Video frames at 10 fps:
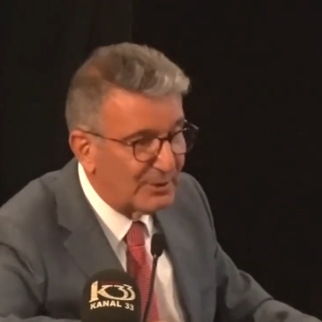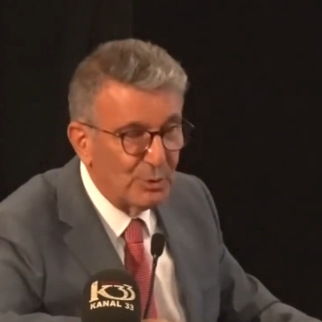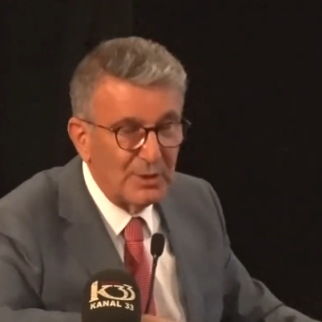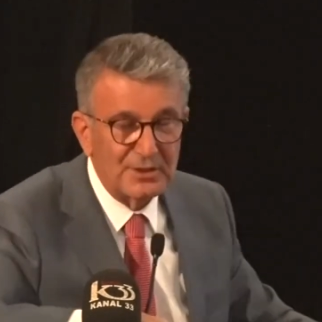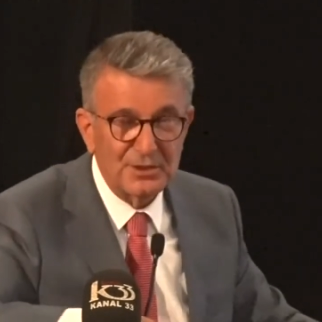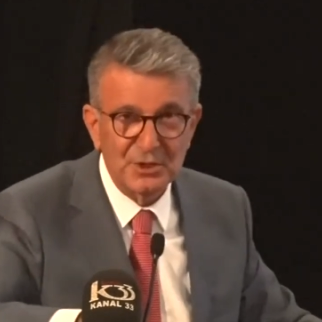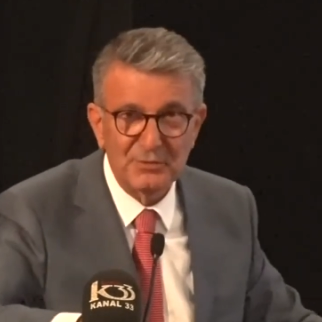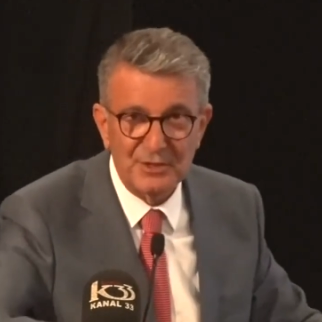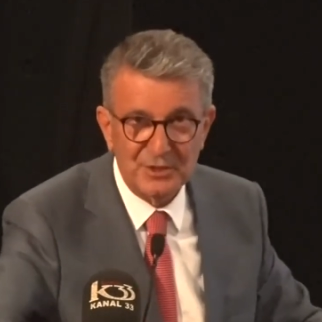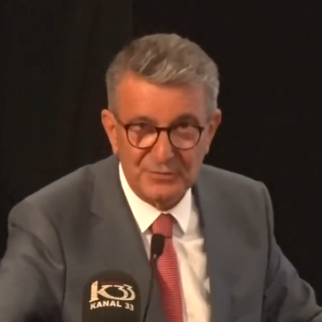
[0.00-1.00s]

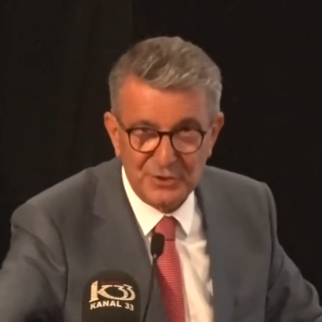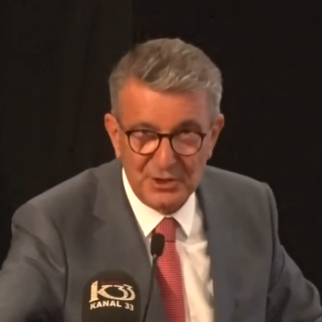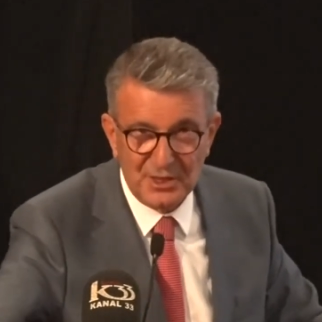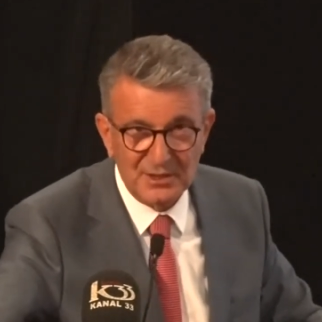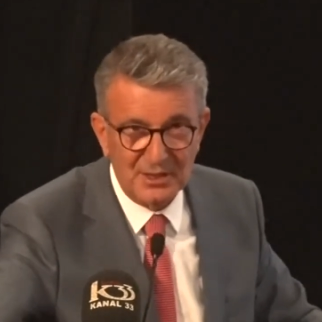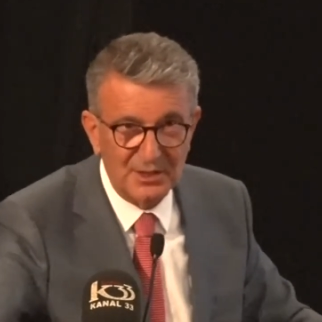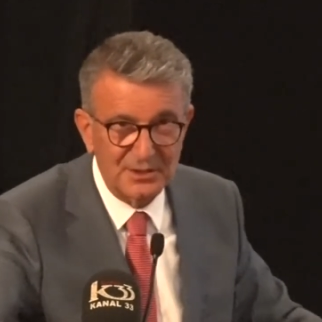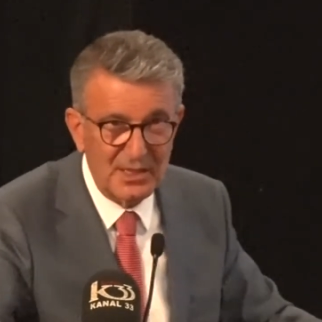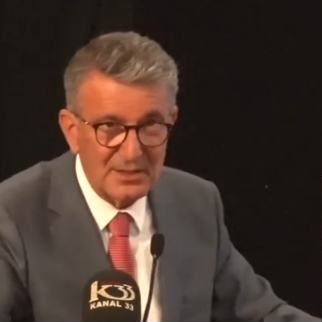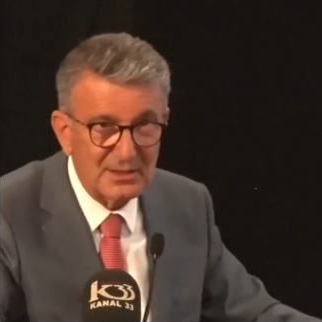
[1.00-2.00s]
üreticiyi ve çiftçiyi
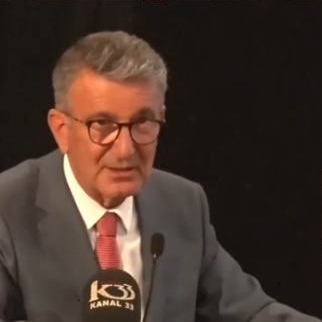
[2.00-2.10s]
destekleyeceğiz.